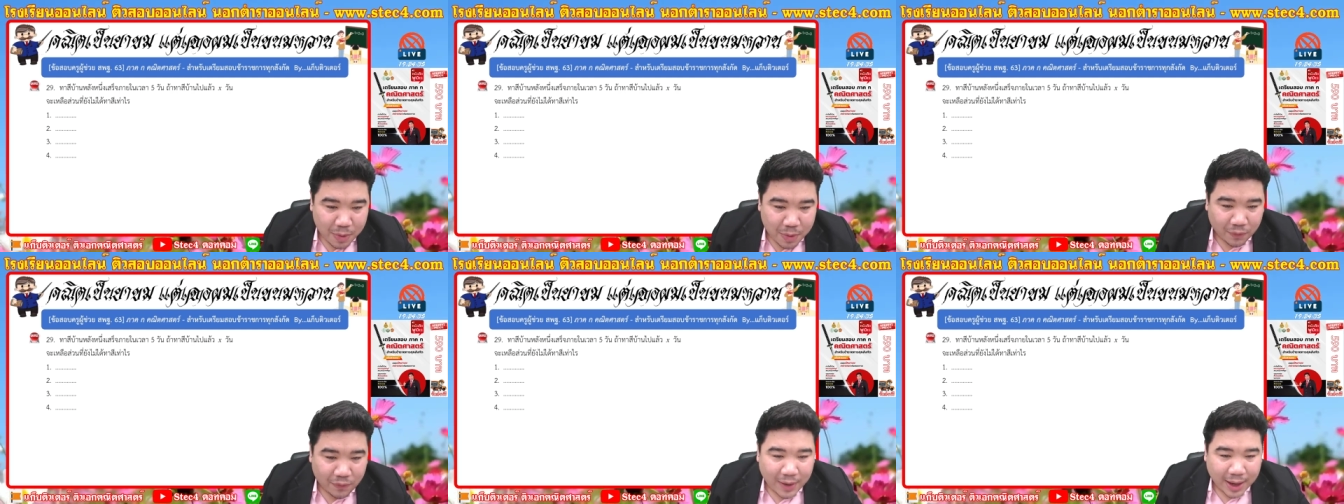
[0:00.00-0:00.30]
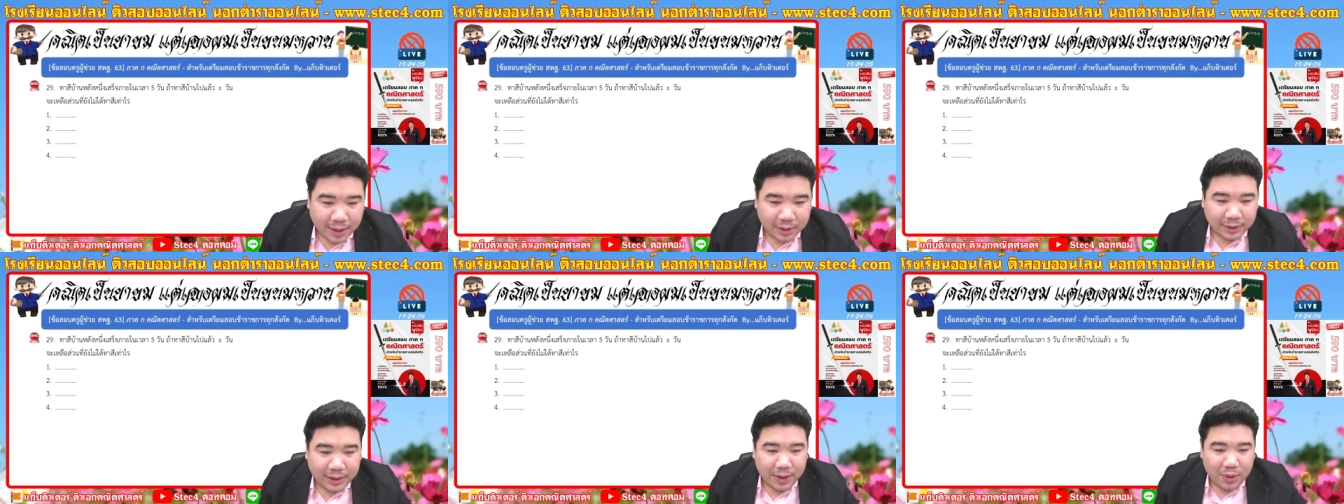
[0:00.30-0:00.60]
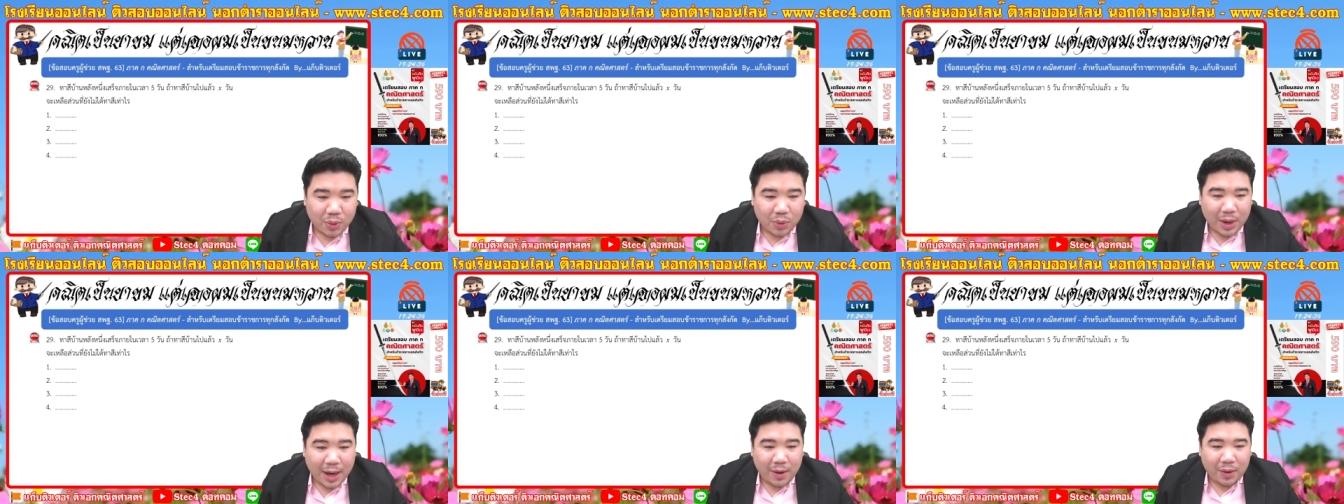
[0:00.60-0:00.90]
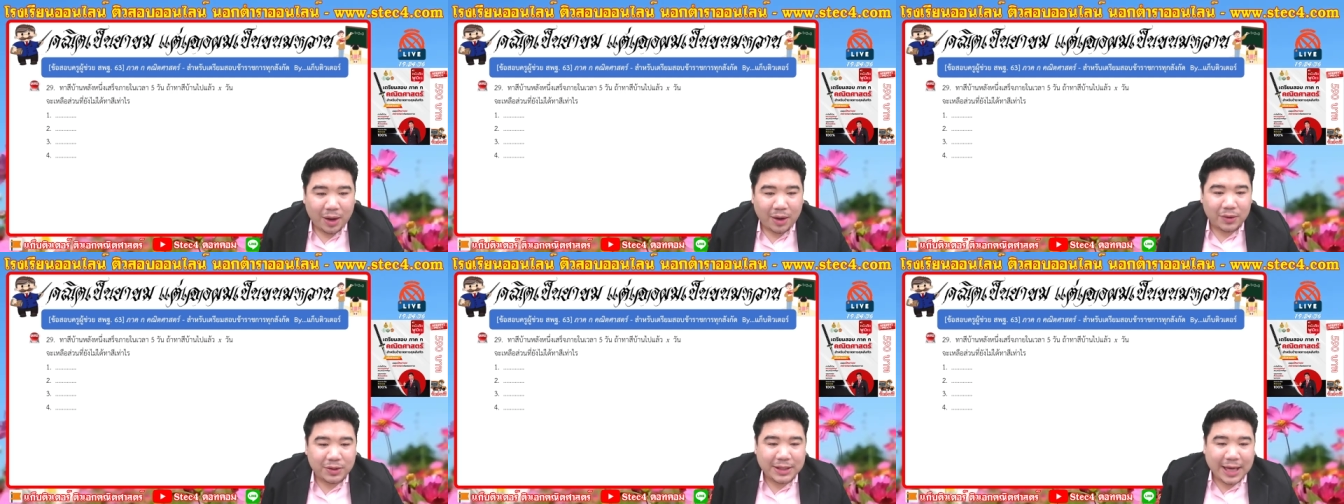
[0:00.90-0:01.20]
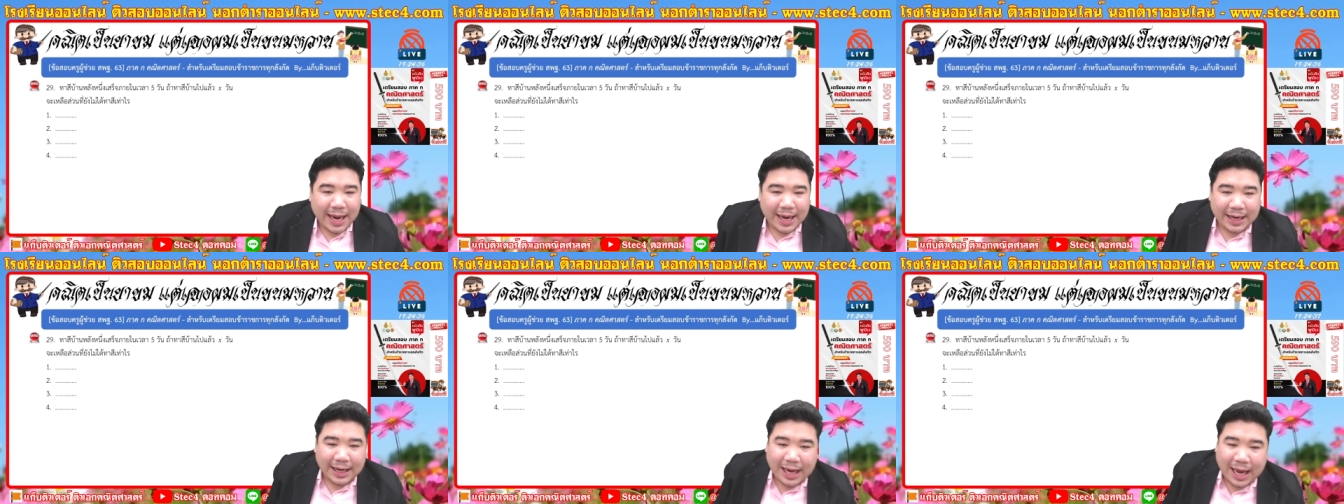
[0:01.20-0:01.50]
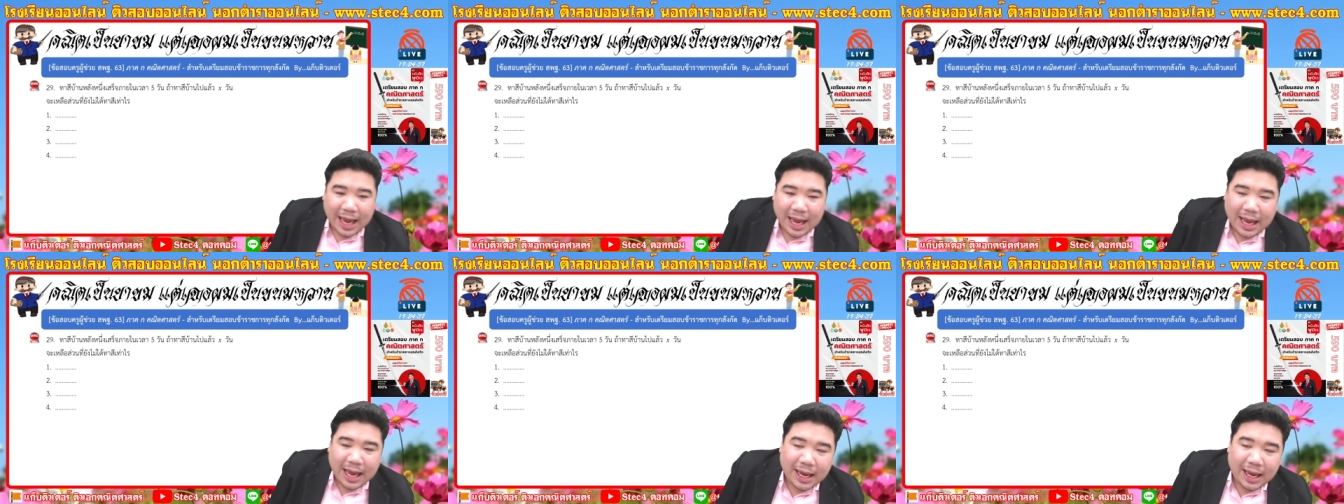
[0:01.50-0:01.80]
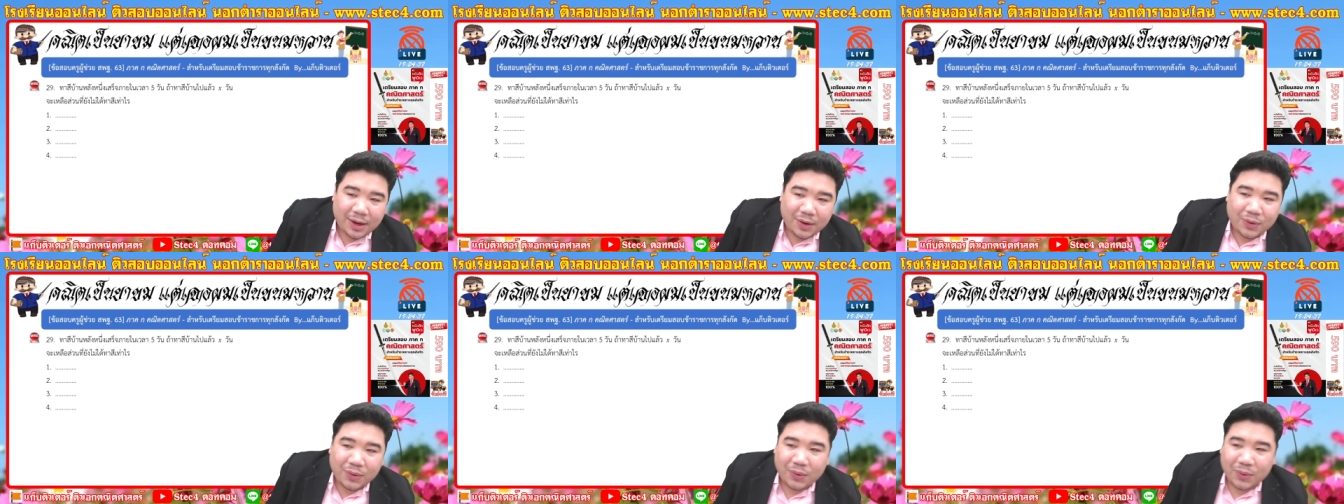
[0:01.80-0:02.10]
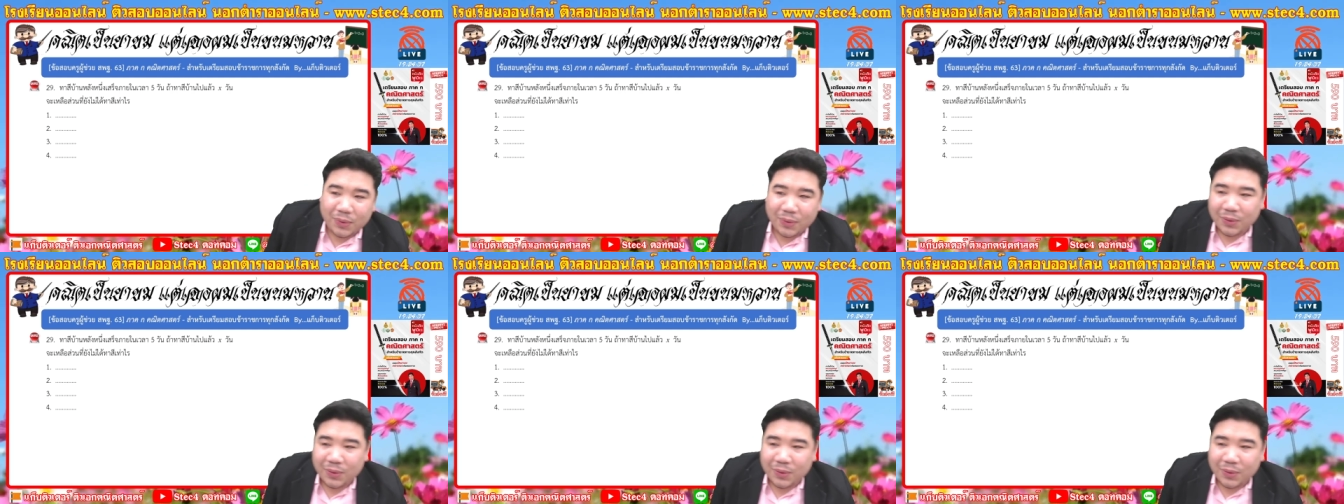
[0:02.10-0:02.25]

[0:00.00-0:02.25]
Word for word: ฟังติวแล้วเข้าใจค่ะ อ๋อ